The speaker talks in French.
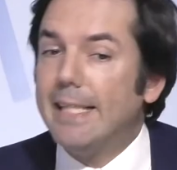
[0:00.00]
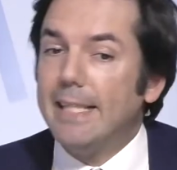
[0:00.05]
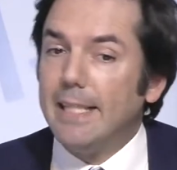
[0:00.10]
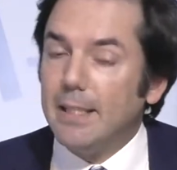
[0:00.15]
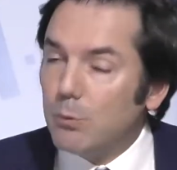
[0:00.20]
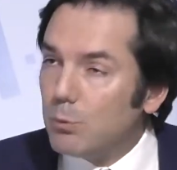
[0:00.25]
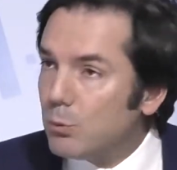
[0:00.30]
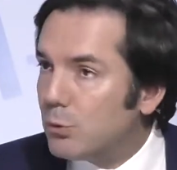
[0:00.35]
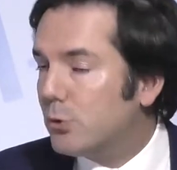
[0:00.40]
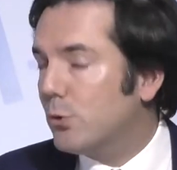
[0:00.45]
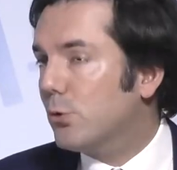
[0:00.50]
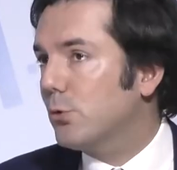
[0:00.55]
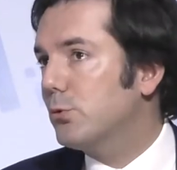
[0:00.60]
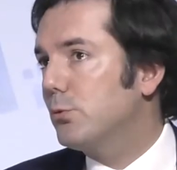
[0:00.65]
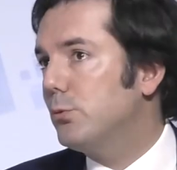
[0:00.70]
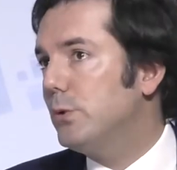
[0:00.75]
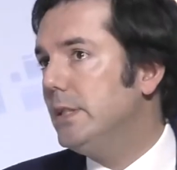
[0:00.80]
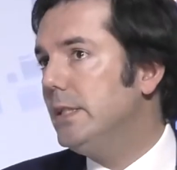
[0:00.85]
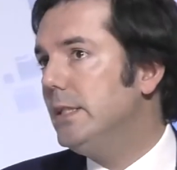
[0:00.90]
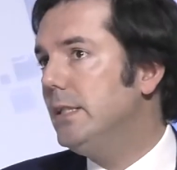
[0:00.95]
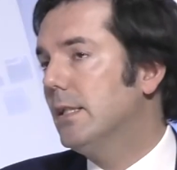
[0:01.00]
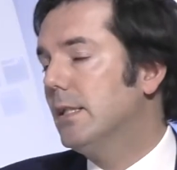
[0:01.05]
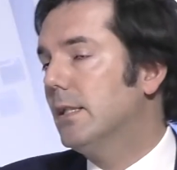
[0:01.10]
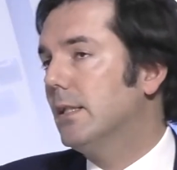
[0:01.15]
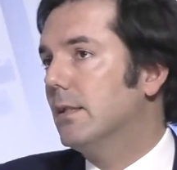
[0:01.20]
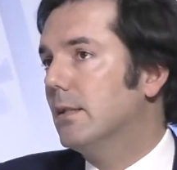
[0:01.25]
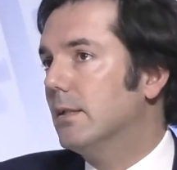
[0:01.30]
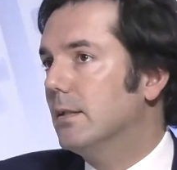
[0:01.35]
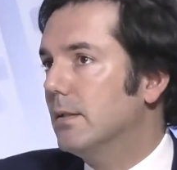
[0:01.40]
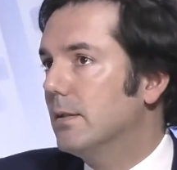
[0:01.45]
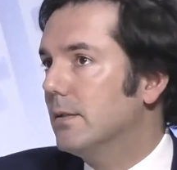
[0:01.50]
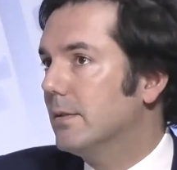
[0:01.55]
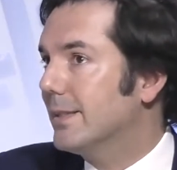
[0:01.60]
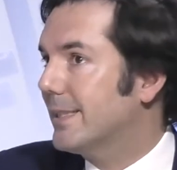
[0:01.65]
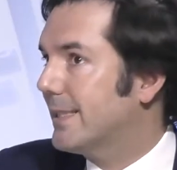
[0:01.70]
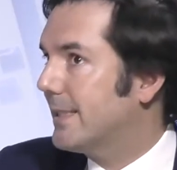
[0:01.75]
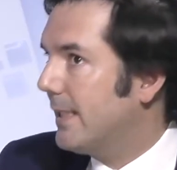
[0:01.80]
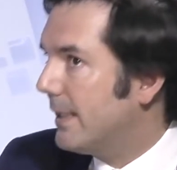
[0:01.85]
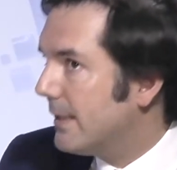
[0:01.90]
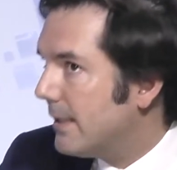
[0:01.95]
Et aujourd'hui, euh,
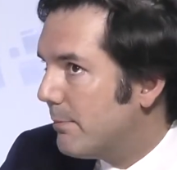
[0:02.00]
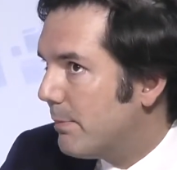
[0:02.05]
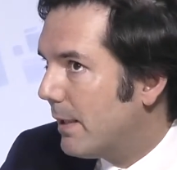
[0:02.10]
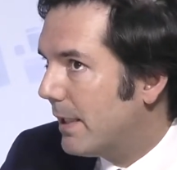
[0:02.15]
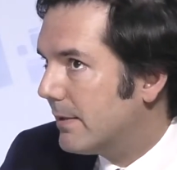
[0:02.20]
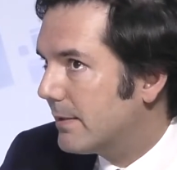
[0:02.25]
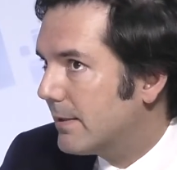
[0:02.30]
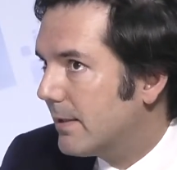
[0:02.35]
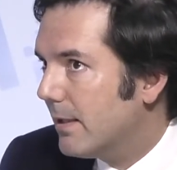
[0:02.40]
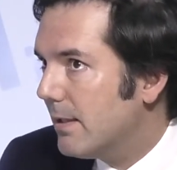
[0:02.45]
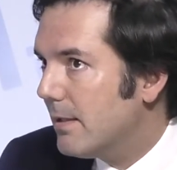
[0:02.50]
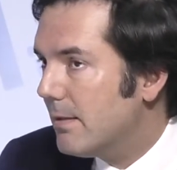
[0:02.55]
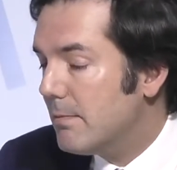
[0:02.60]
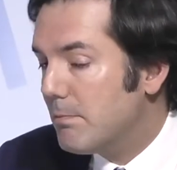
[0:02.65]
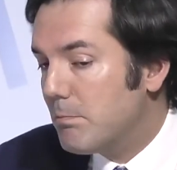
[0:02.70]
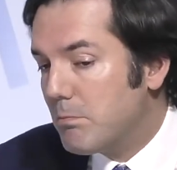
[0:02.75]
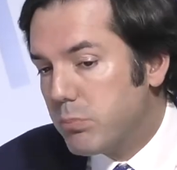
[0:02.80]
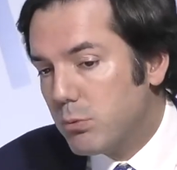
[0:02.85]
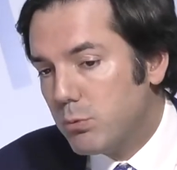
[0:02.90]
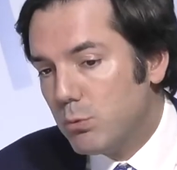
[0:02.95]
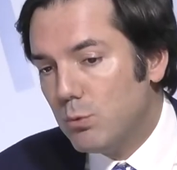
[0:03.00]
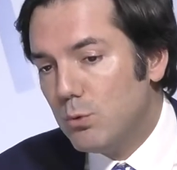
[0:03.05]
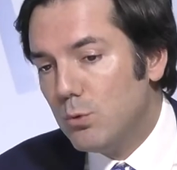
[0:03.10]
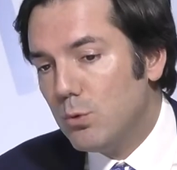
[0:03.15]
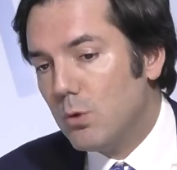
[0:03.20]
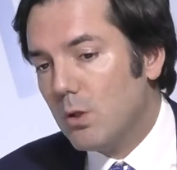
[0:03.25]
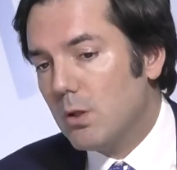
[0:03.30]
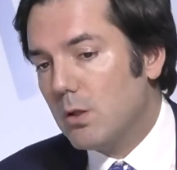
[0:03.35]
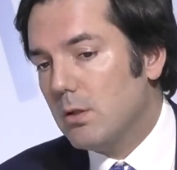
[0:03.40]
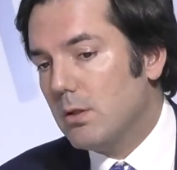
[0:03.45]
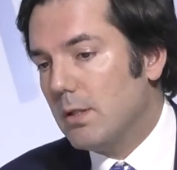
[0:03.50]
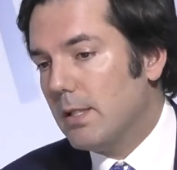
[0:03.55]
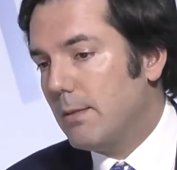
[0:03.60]
ça n'est pas le cas pour euh,